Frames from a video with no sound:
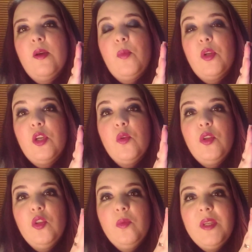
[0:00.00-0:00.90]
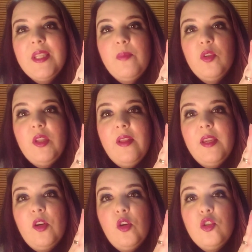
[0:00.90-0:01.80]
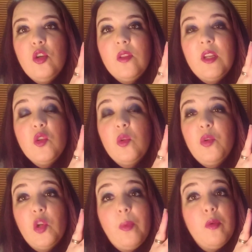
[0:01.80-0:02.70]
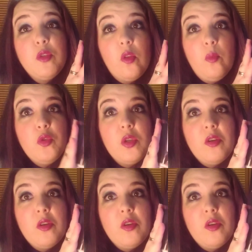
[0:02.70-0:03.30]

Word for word: porque yo cuando vi esta portada de Nicole Jordan, es un libro que no me ha gustado mucho,